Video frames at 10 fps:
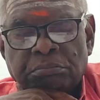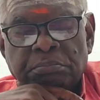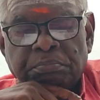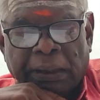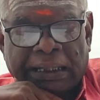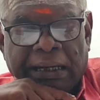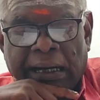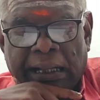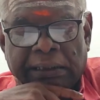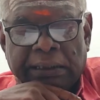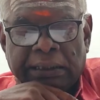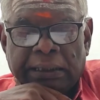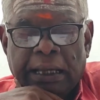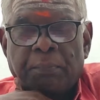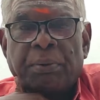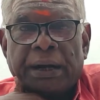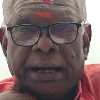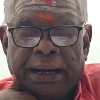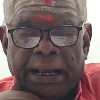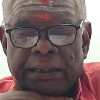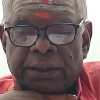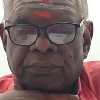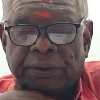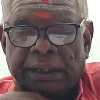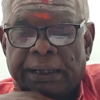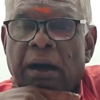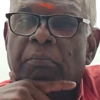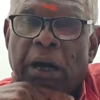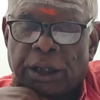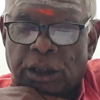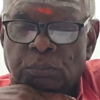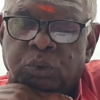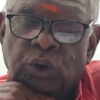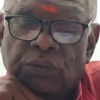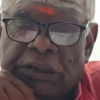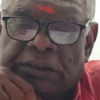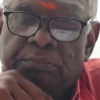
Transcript: பதினாலாம் தேதி ஏப்ரல் ரெண்டாயிரத்தி இருபத்தி ரெண்டாம் ஆண்டு புது வருஷம்